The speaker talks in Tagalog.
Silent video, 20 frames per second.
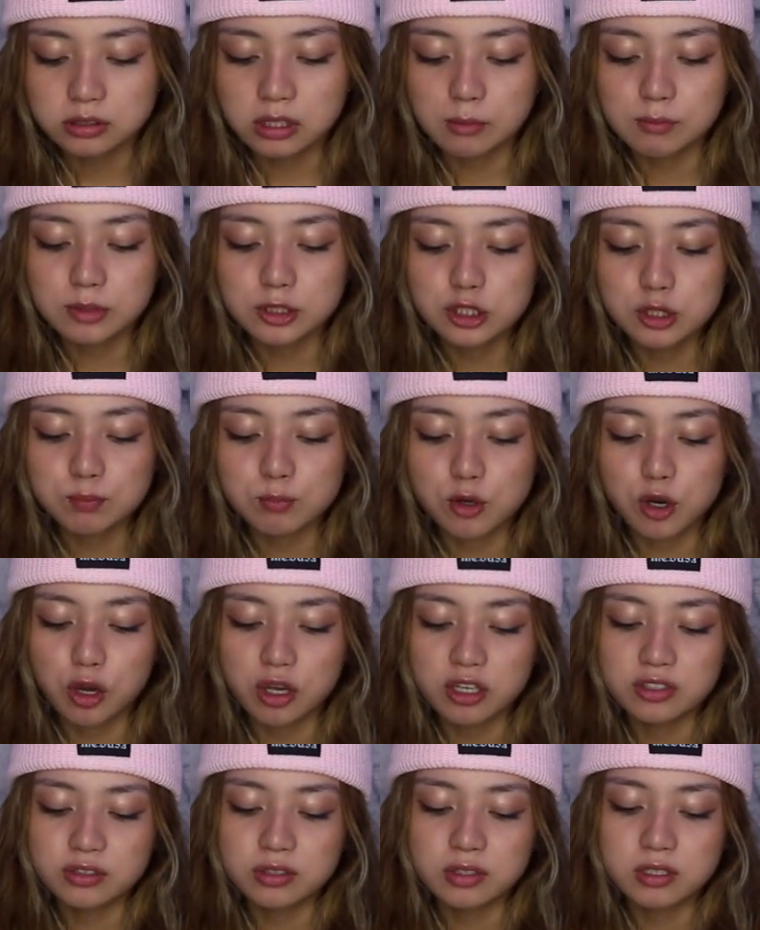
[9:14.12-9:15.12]
Sabi niyo po
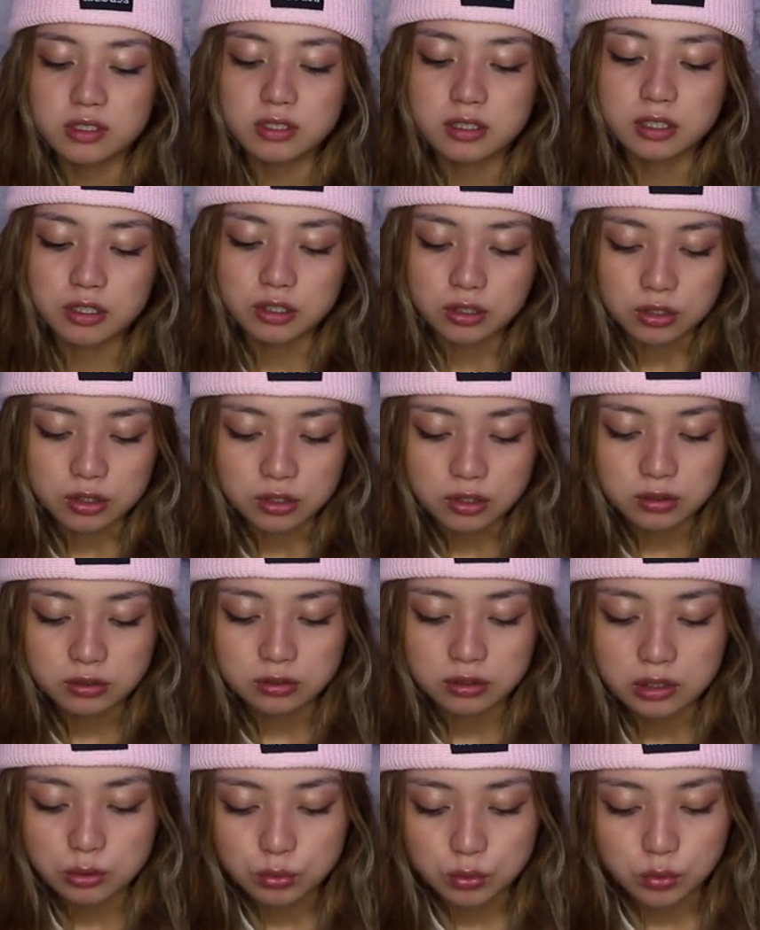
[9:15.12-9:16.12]
hindi kayo
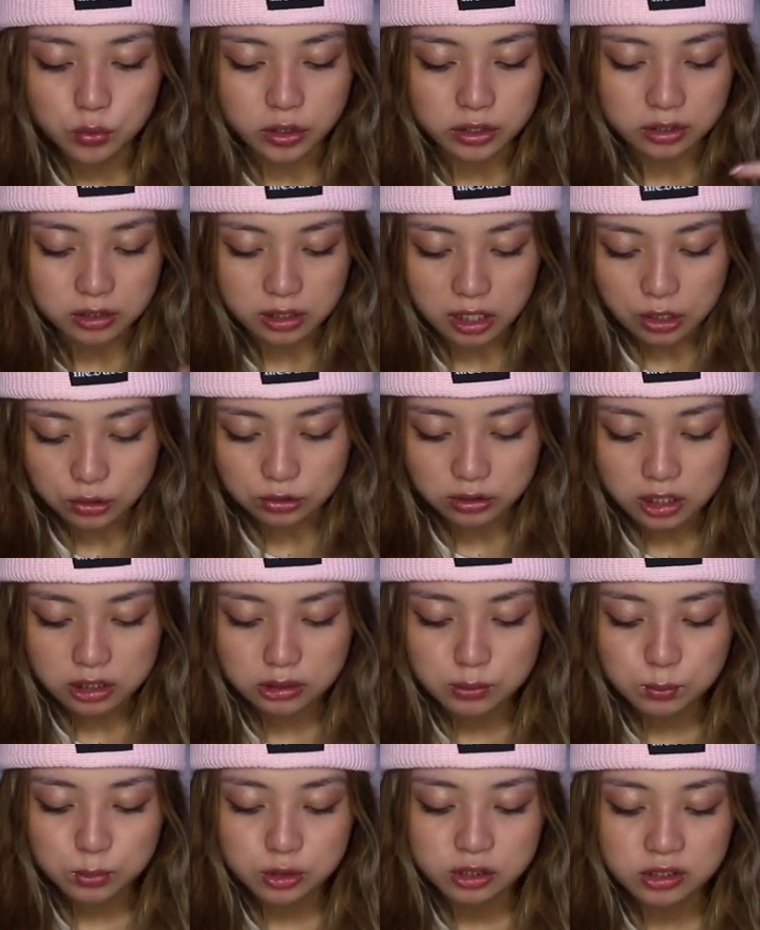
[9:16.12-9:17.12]
nag-workout.
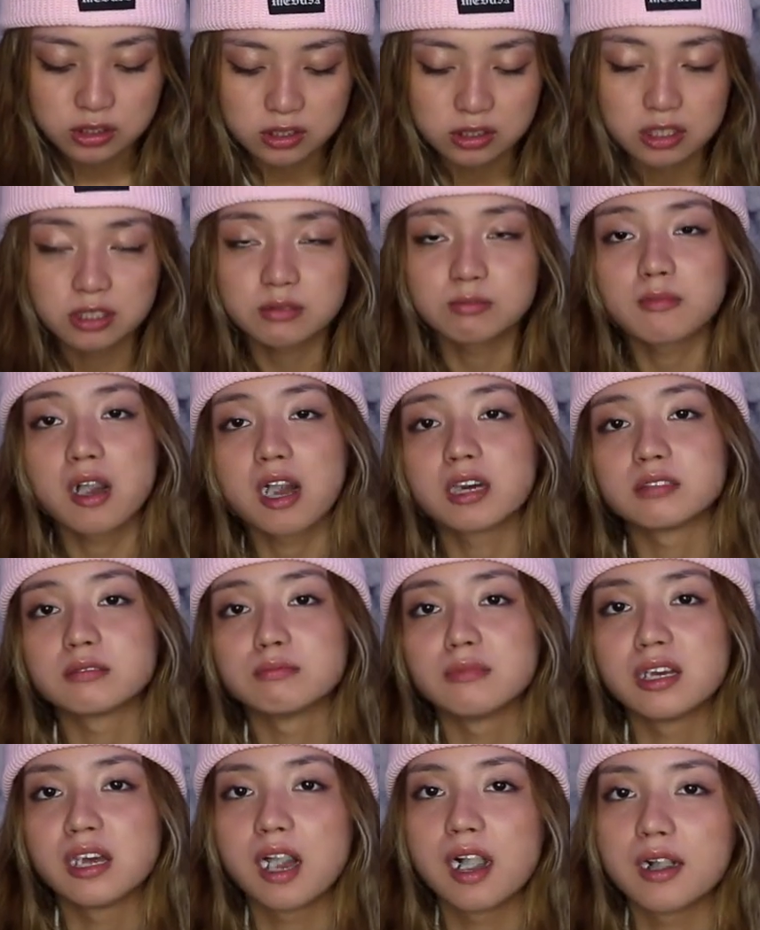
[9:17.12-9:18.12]
Ano po secret? Bakit
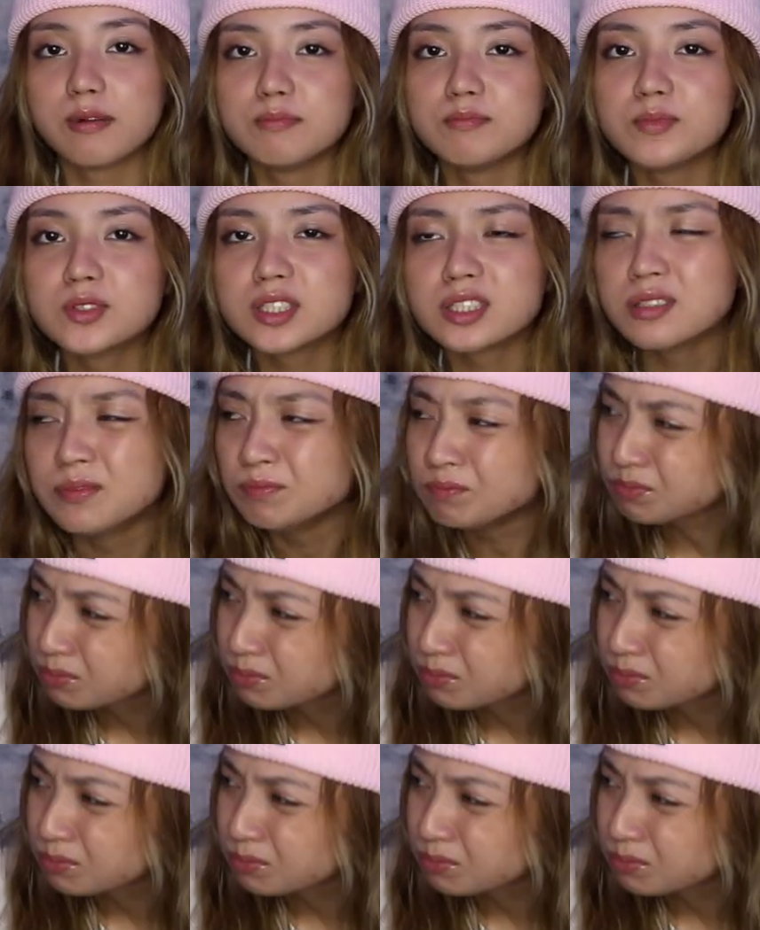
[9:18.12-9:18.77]
may abs?